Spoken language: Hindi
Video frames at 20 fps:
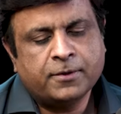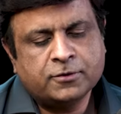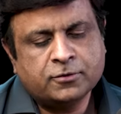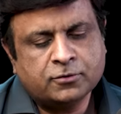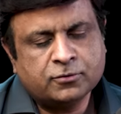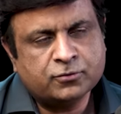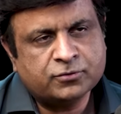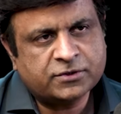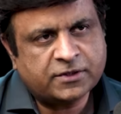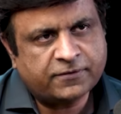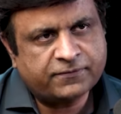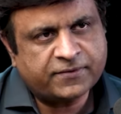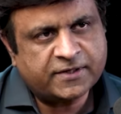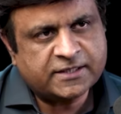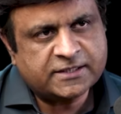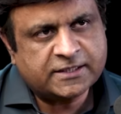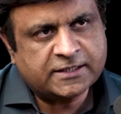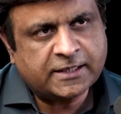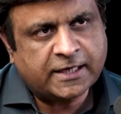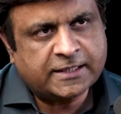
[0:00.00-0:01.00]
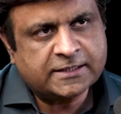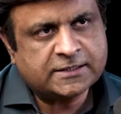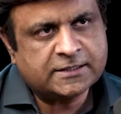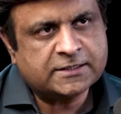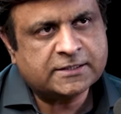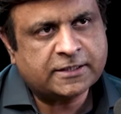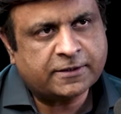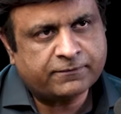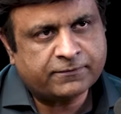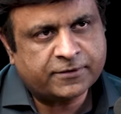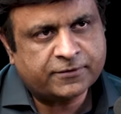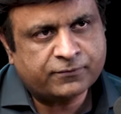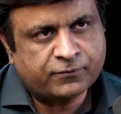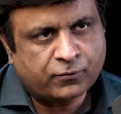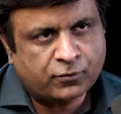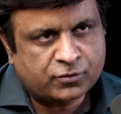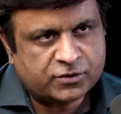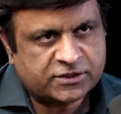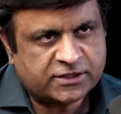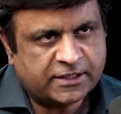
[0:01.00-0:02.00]
फिर जो दूसरा फेज़ है
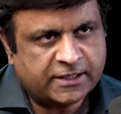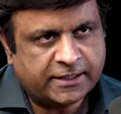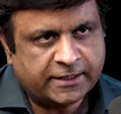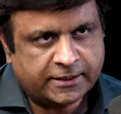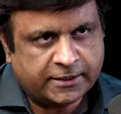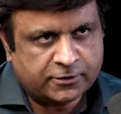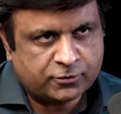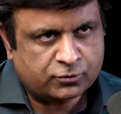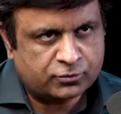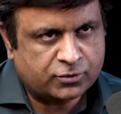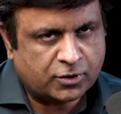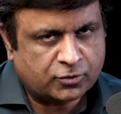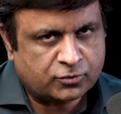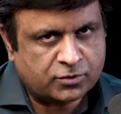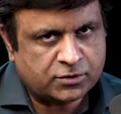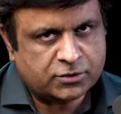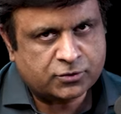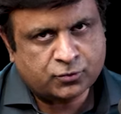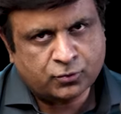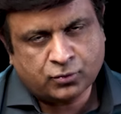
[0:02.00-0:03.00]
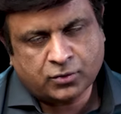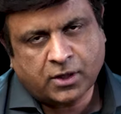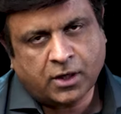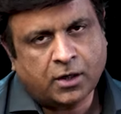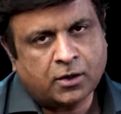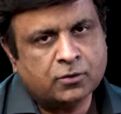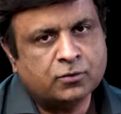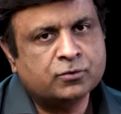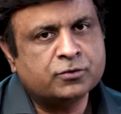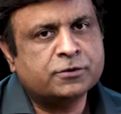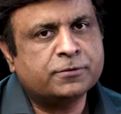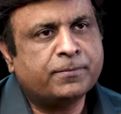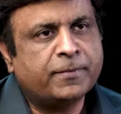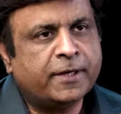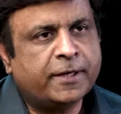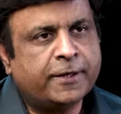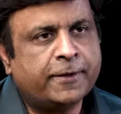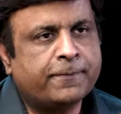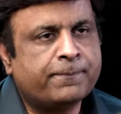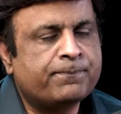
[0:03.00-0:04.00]
1974 से लेके 2002 का
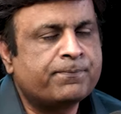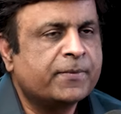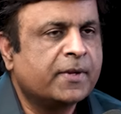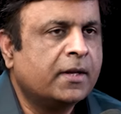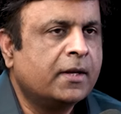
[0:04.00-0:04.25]
उसमें